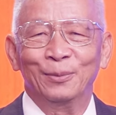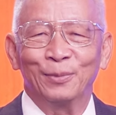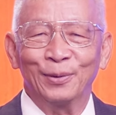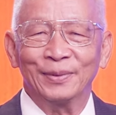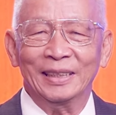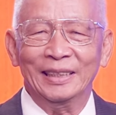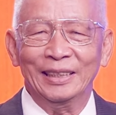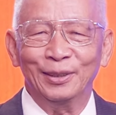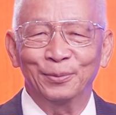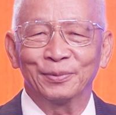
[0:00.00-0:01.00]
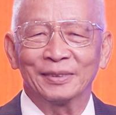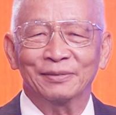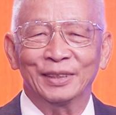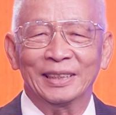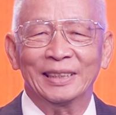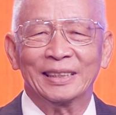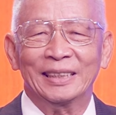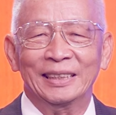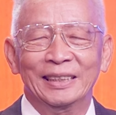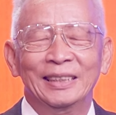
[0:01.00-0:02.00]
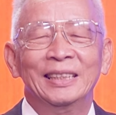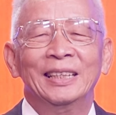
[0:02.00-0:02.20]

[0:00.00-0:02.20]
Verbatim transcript: một người hùng vừa từ